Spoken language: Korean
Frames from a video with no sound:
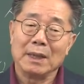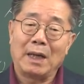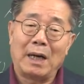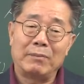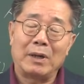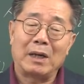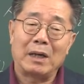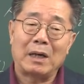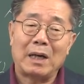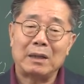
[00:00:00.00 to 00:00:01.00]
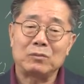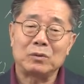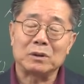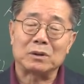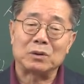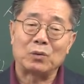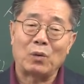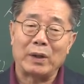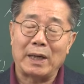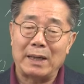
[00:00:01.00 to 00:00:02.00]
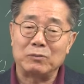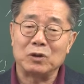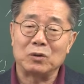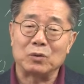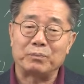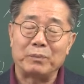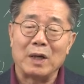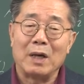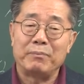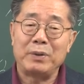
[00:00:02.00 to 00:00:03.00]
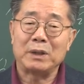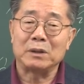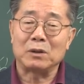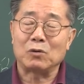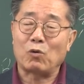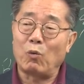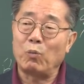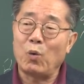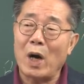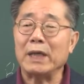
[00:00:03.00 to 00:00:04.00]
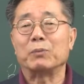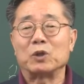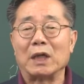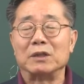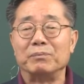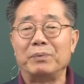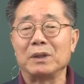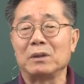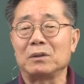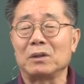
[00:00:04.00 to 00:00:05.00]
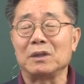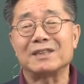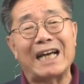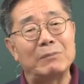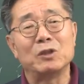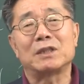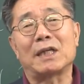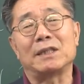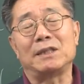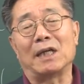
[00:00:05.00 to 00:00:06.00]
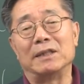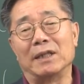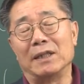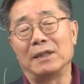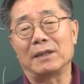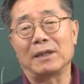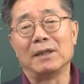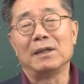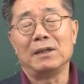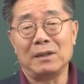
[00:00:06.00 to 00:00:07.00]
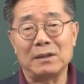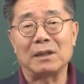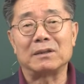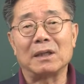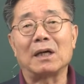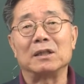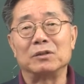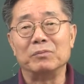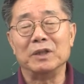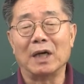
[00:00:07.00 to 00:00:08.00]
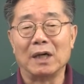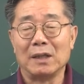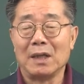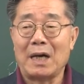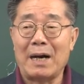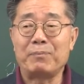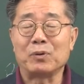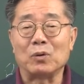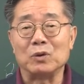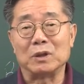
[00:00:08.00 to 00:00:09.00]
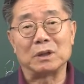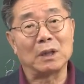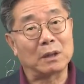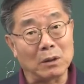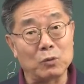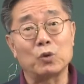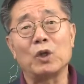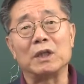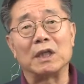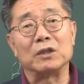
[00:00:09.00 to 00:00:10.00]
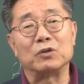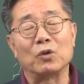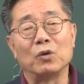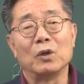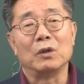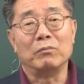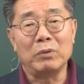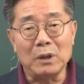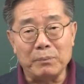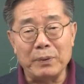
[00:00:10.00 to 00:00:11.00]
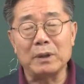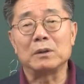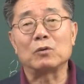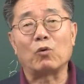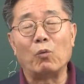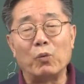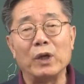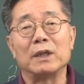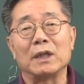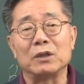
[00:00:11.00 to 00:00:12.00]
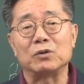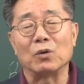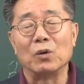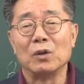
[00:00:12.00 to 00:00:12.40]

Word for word: 아마 한국은 그동안에 아무래도 비극을 공부하기보다는 비극적인 삶을 살았지 않나 이렇게 생각이 듭니다. 앞으로는 이제 그게 거꾸로 돼야 되겠죠. 미리 비극을 공부해야 되겠죠.